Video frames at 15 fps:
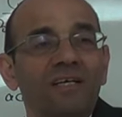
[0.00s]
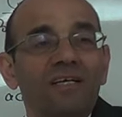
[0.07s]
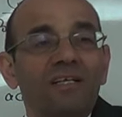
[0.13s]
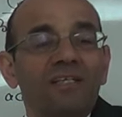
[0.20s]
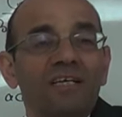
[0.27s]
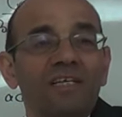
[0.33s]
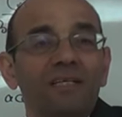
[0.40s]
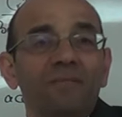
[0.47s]

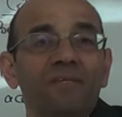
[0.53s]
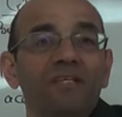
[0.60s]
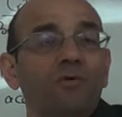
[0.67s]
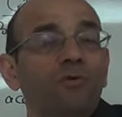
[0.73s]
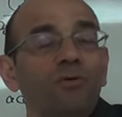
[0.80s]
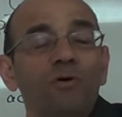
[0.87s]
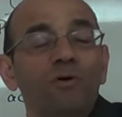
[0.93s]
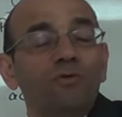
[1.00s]
يعني يمكن
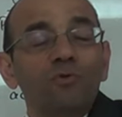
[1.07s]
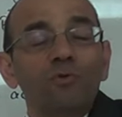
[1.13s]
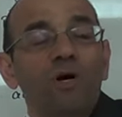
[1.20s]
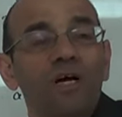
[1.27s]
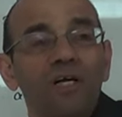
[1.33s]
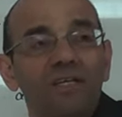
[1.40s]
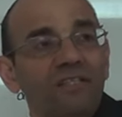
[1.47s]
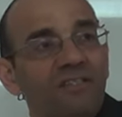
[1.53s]
يكون هون تو
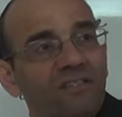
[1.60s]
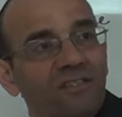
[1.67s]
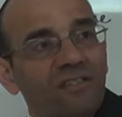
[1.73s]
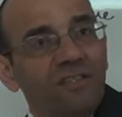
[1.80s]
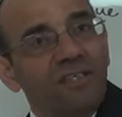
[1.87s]
هاي ريسك